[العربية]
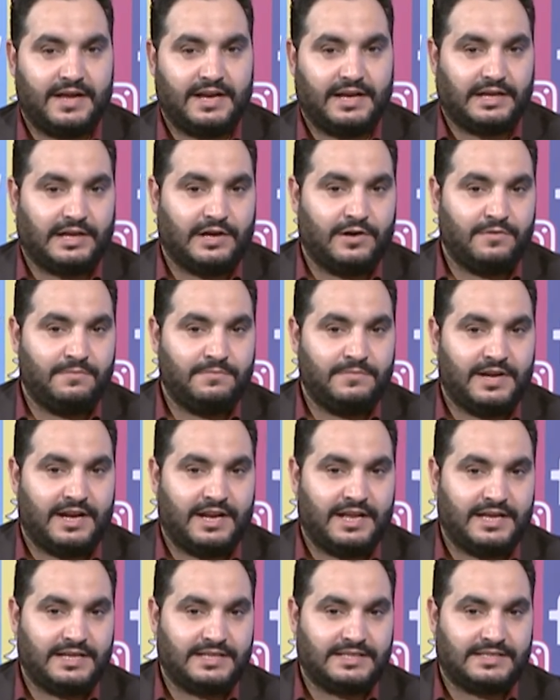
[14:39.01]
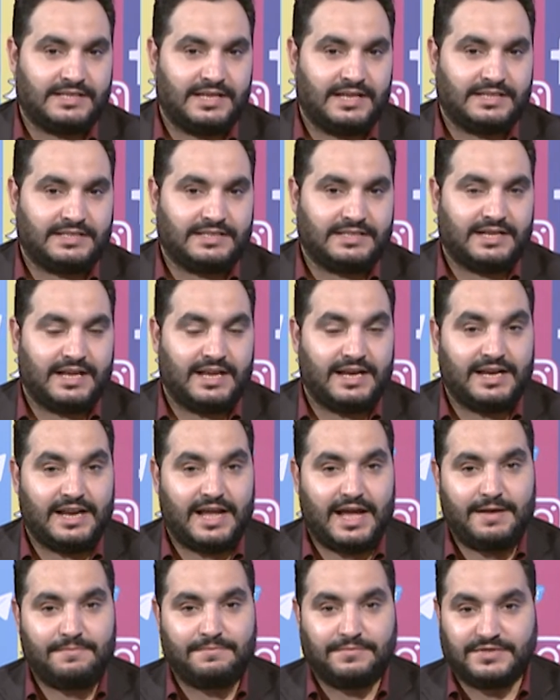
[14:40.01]
اليوم ليست
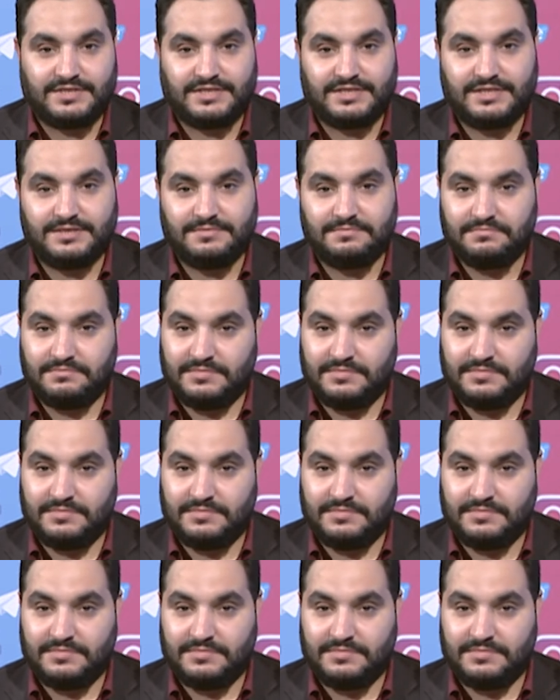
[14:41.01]
كالأمس